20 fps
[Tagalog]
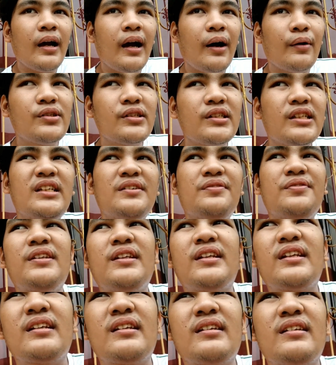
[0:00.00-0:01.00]
I wasn't
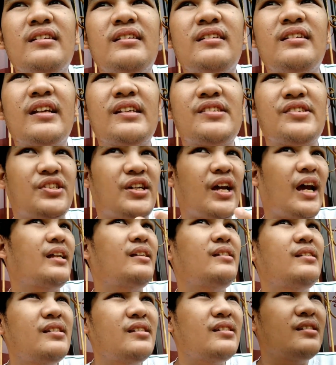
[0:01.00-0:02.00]
given the
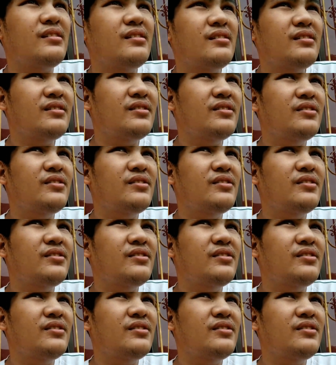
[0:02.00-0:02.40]
chance.